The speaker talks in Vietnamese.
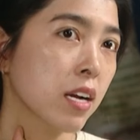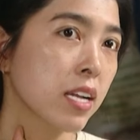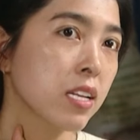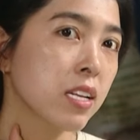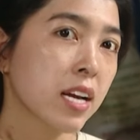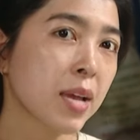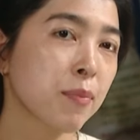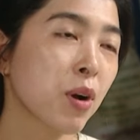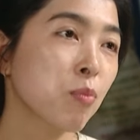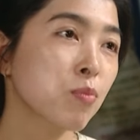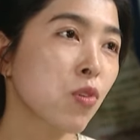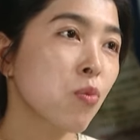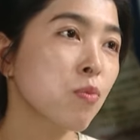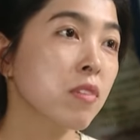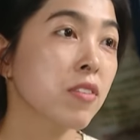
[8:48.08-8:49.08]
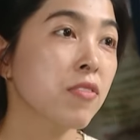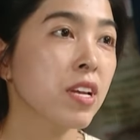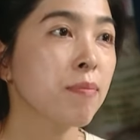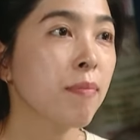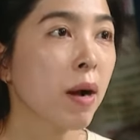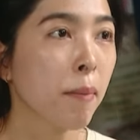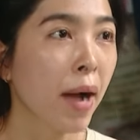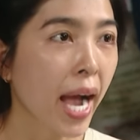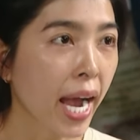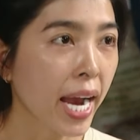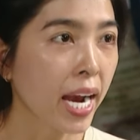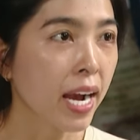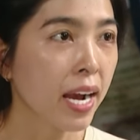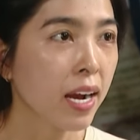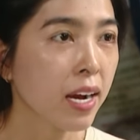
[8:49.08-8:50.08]
cái thứ nhất là em không tốn chi phí mặt bằng,
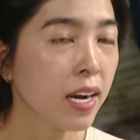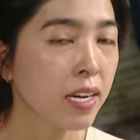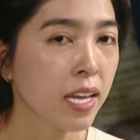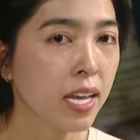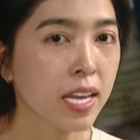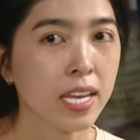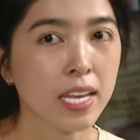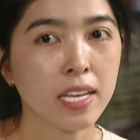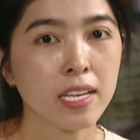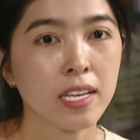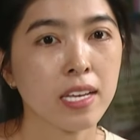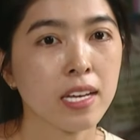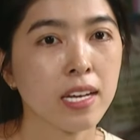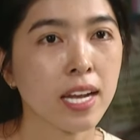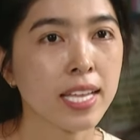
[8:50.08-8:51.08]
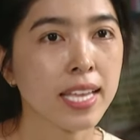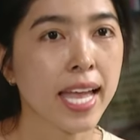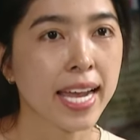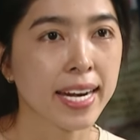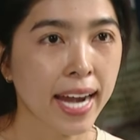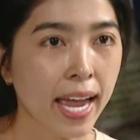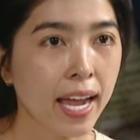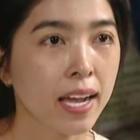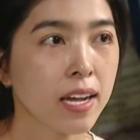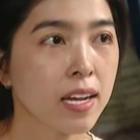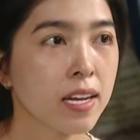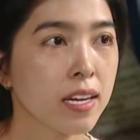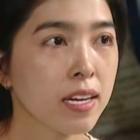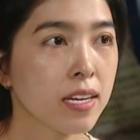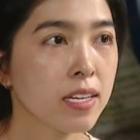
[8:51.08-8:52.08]
thì khách hàng đặt
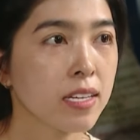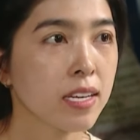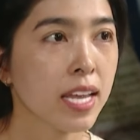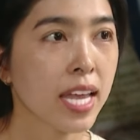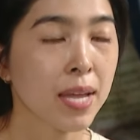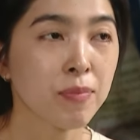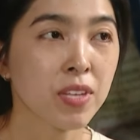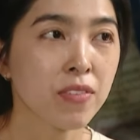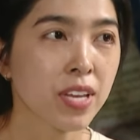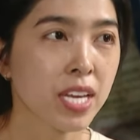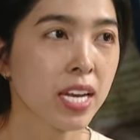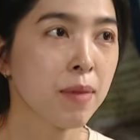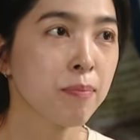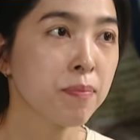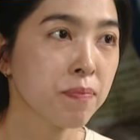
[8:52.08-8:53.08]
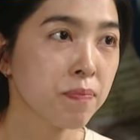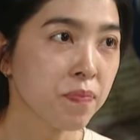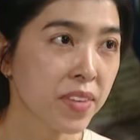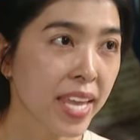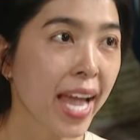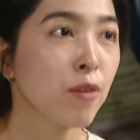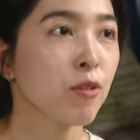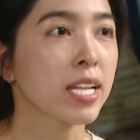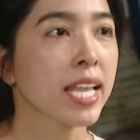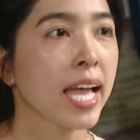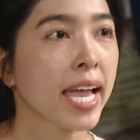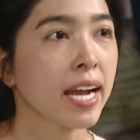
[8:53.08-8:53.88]
thì em chỉ việc em giao khách